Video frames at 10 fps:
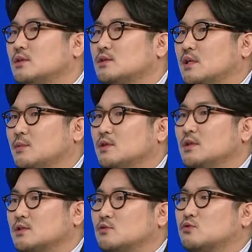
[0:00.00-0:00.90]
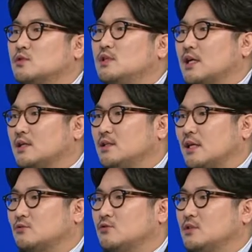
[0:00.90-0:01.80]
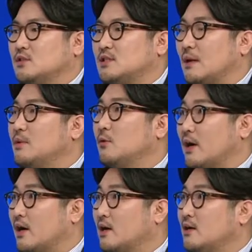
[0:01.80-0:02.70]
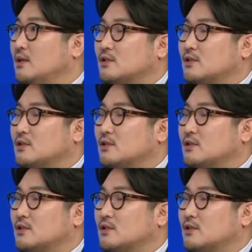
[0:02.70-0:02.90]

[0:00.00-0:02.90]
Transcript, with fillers: 그렇다면 그 축제장이 단순히 재미와